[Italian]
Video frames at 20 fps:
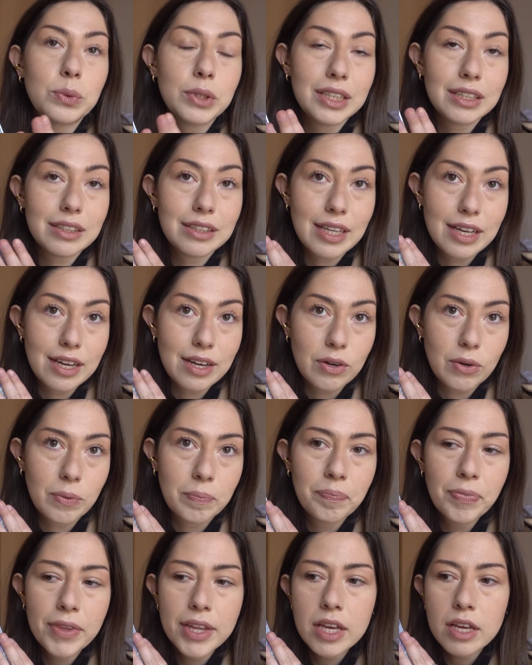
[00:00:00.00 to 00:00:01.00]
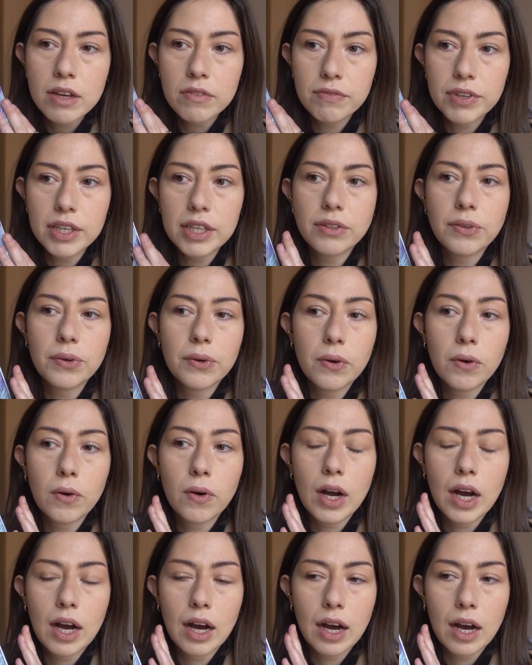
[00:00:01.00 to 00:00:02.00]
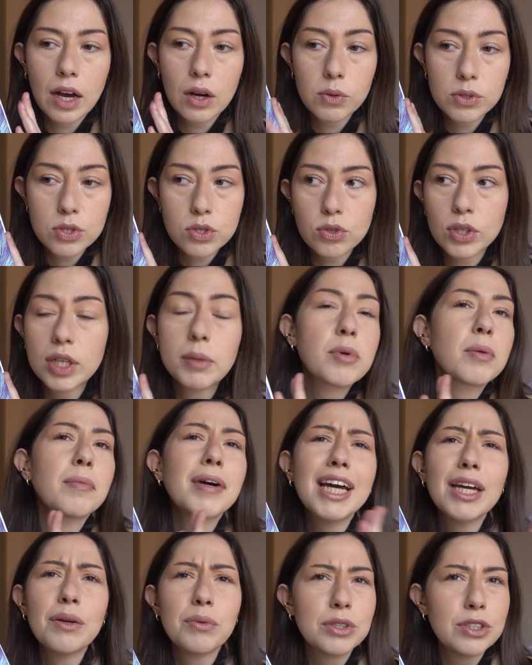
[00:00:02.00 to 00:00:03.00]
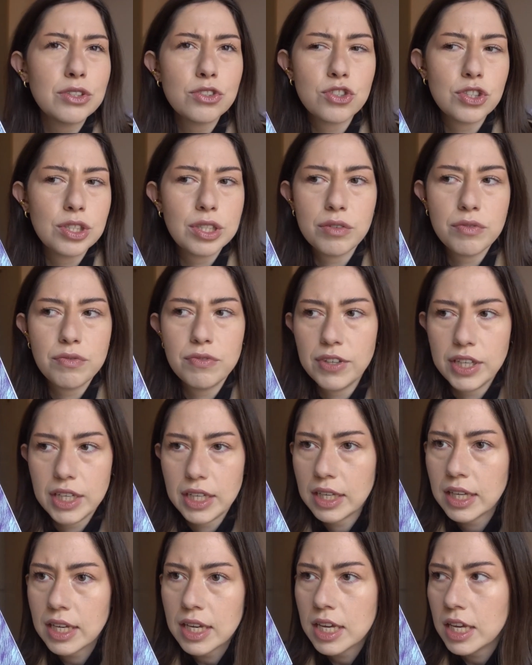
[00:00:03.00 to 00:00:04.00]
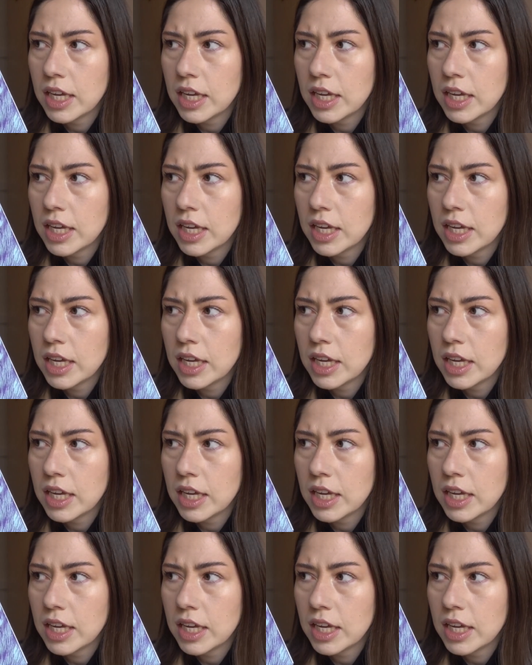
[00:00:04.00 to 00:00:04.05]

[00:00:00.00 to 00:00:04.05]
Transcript: un intero video a questo libro, magari un IGTV